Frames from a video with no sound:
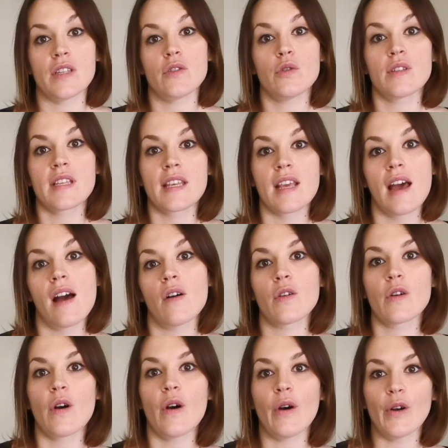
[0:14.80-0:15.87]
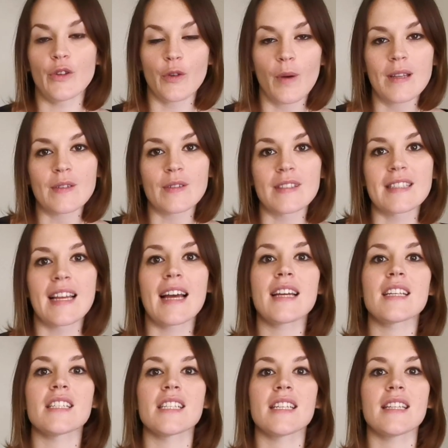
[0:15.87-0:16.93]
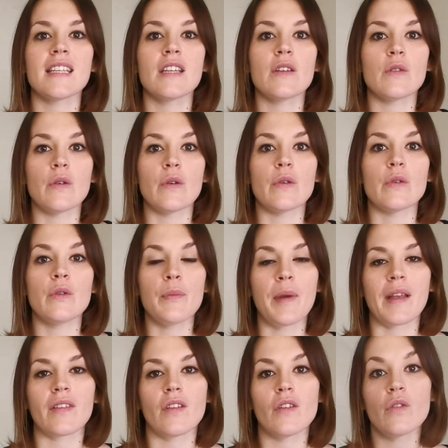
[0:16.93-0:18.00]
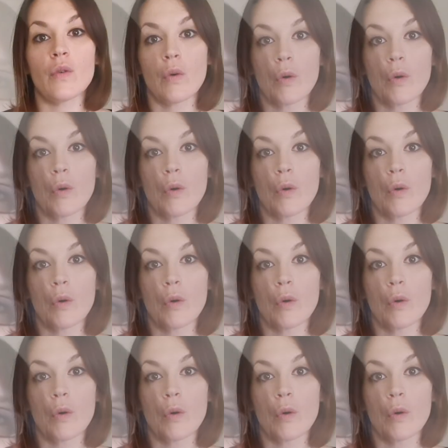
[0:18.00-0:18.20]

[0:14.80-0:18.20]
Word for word: jusqu'il y a encore 3 ans de ça, j'étais une personne